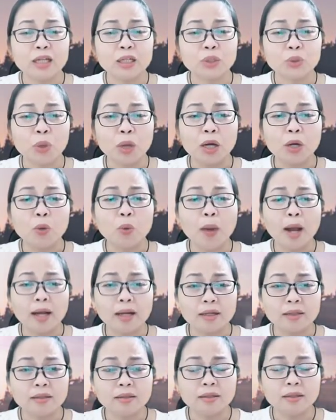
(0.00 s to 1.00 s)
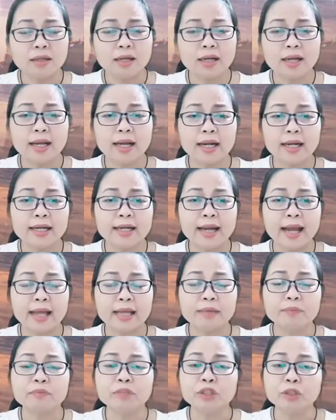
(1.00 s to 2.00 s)
thuở quá khứ, cách
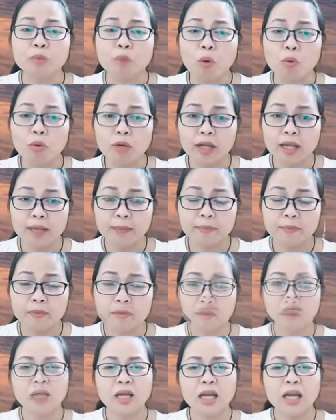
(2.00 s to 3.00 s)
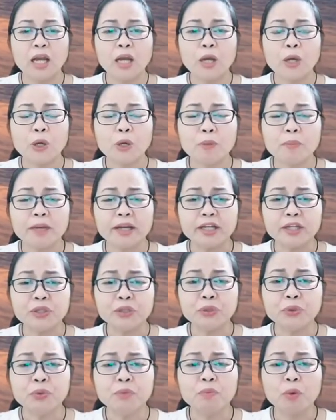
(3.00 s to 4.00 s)
nay mười bốn kiếp, có bảy
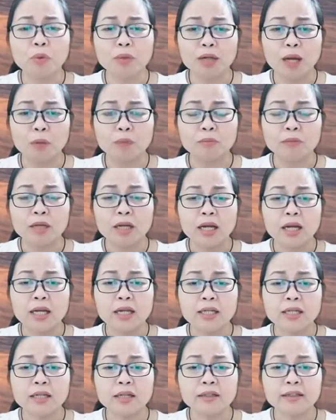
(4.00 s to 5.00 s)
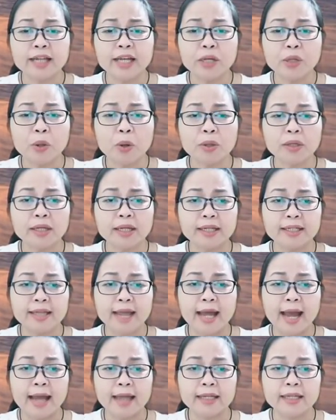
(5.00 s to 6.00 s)
chú một đồng, nhân thiết con kỳ
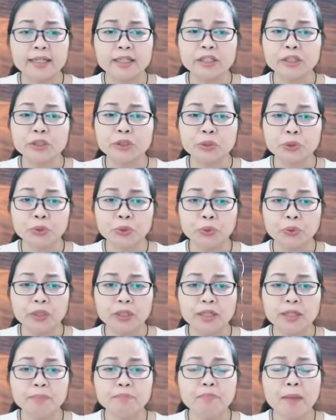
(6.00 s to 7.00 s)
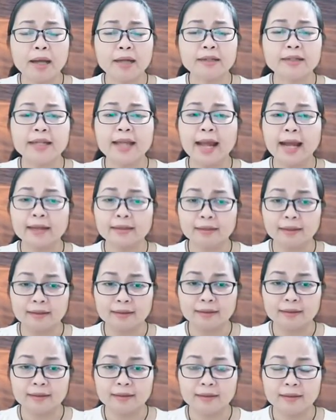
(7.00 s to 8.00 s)
đà liền rượt đuổi bắt để ăn thịt.
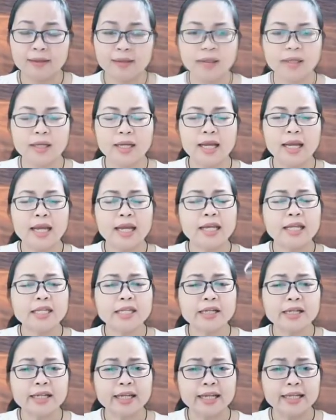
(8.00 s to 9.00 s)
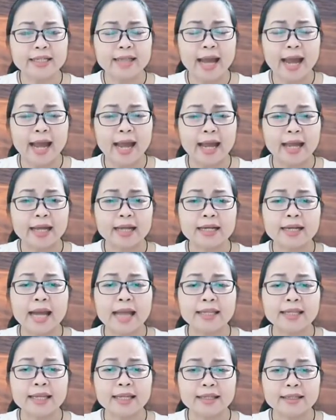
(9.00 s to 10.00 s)
Nhưng kỳ đà
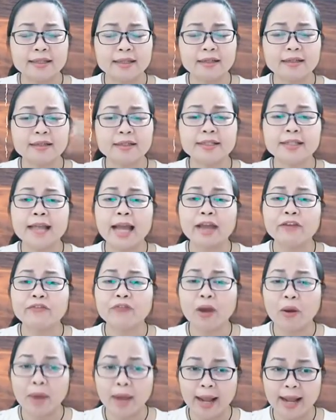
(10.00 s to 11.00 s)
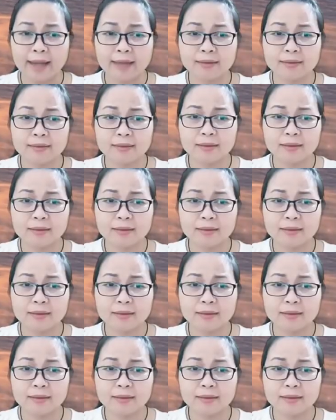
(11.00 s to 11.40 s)
đã nhanh chân chạy vào hang.